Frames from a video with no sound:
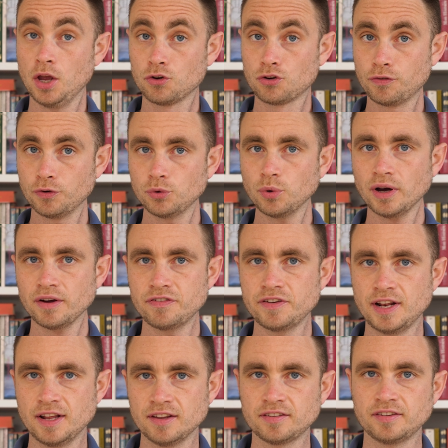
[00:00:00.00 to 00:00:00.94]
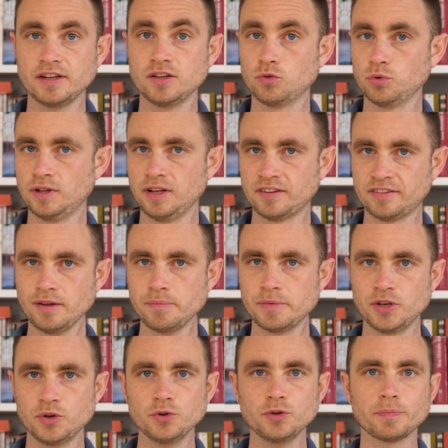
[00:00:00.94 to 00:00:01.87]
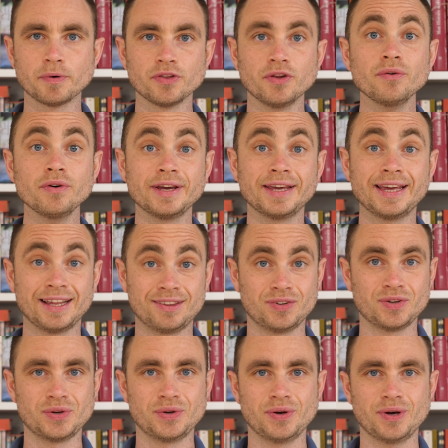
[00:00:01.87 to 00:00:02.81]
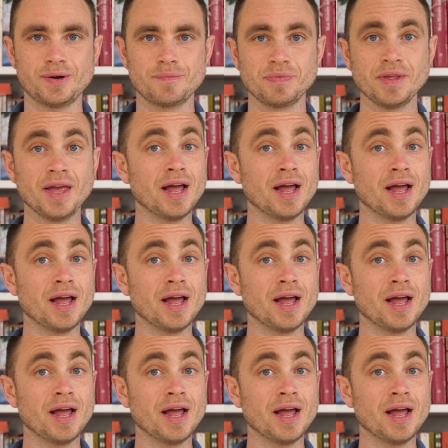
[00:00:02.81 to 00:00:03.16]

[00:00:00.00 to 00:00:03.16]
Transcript: Je photographie la scène toutes les 5 minutes pendant 4 heures,